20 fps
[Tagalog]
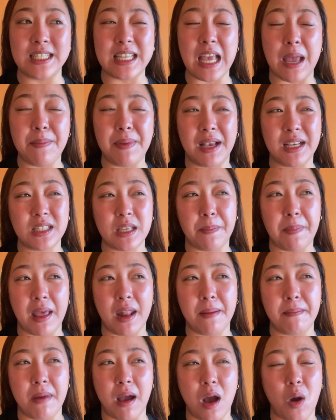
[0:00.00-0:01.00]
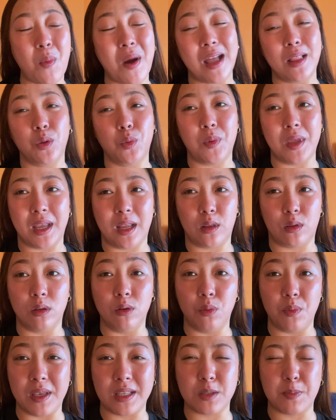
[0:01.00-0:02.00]
Sabi kasi parang mga one week,
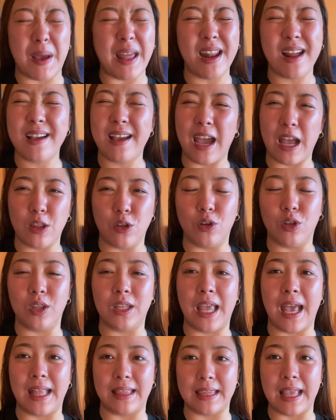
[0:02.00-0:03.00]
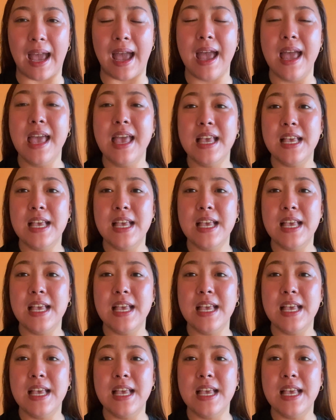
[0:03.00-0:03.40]
two weeks, parang ganon yata.